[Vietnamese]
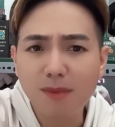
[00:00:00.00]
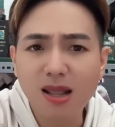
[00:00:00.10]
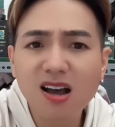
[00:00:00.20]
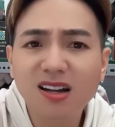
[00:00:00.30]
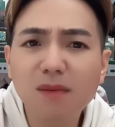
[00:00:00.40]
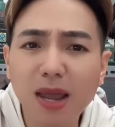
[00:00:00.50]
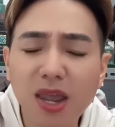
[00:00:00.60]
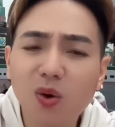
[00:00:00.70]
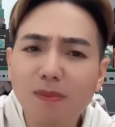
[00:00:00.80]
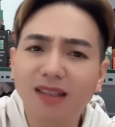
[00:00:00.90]
mày lên cái
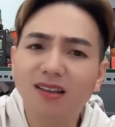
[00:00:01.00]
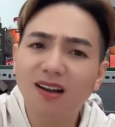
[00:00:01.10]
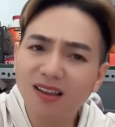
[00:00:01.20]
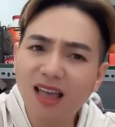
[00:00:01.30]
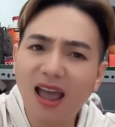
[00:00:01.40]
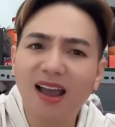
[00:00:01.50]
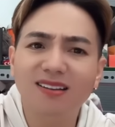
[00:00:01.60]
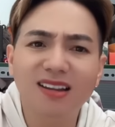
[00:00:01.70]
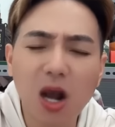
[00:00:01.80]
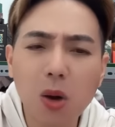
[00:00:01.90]
miệng của mày tao nói cái
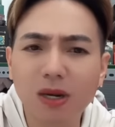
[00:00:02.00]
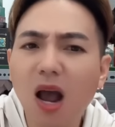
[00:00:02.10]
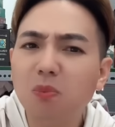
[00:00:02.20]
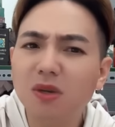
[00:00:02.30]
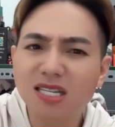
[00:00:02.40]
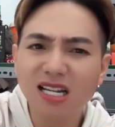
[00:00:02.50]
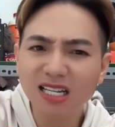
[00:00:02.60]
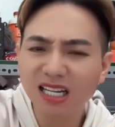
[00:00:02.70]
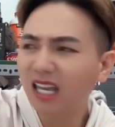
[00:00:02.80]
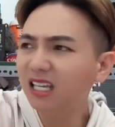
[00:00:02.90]
thằng gì đâu mà nó không có
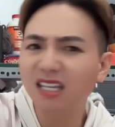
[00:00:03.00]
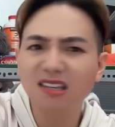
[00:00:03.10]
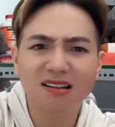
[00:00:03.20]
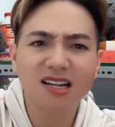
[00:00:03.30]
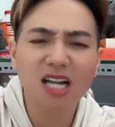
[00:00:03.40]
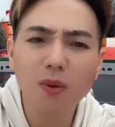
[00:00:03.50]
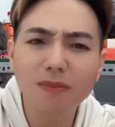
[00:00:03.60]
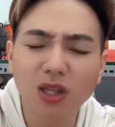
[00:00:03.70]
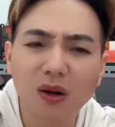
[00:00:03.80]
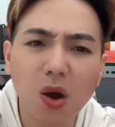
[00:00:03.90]
chính kiến gì trơn nó nói
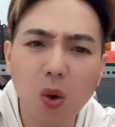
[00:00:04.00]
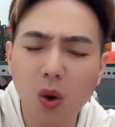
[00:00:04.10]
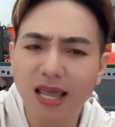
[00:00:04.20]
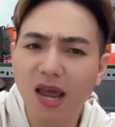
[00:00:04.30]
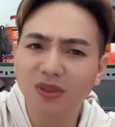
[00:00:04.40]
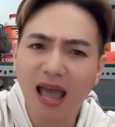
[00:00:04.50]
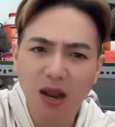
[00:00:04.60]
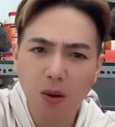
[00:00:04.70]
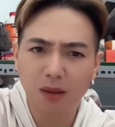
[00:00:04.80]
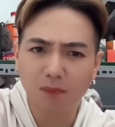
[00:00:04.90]
mà toàn là hùa theo người
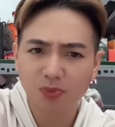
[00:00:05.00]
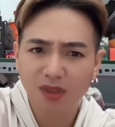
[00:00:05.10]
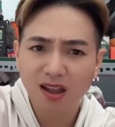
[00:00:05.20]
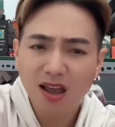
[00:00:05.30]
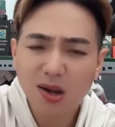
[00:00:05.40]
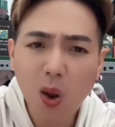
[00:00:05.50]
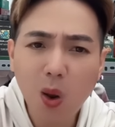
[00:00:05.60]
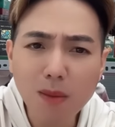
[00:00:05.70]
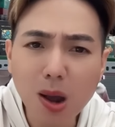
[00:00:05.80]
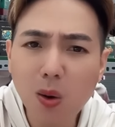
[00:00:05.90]
ta không à
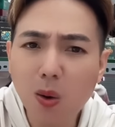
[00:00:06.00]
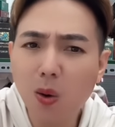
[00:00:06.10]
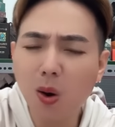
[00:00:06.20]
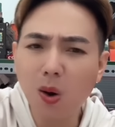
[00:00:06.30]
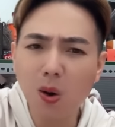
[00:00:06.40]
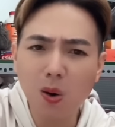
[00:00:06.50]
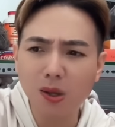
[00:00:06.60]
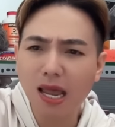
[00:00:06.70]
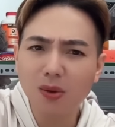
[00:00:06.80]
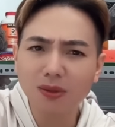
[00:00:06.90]
nói mà hùa hùa
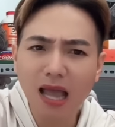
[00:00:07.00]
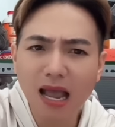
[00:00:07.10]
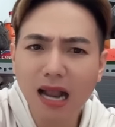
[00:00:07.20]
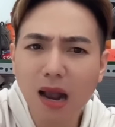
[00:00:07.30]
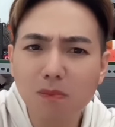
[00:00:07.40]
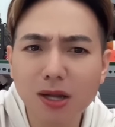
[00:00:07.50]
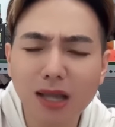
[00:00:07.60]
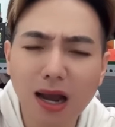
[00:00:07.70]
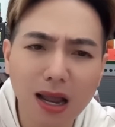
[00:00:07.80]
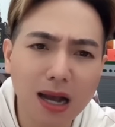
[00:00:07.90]
hùa theo người ta không mà
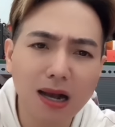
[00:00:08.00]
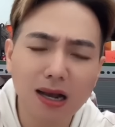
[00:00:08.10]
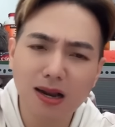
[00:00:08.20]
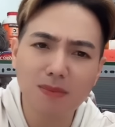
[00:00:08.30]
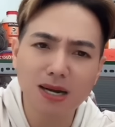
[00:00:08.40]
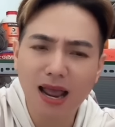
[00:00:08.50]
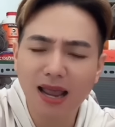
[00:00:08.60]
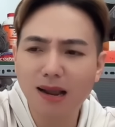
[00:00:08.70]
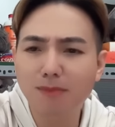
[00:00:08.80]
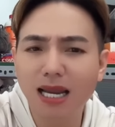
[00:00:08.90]
trời ơi rồi bữa
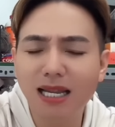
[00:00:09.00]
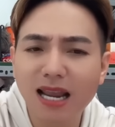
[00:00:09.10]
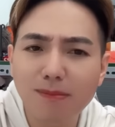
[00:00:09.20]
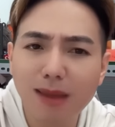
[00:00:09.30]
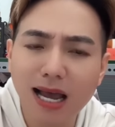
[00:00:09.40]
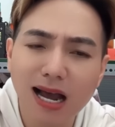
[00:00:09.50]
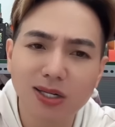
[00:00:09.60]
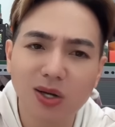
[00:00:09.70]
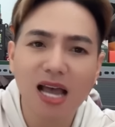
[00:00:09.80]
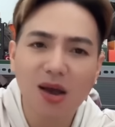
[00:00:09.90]
nay rồi mì ly mì
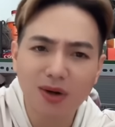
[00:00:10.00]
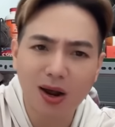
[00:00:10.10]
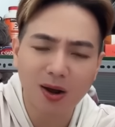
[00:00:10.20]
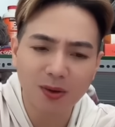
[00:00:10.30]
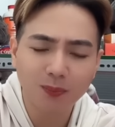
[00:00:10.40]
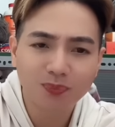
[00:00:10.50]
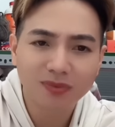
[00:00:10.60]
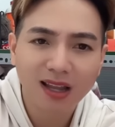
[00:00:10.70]
ơ đồ sao rồi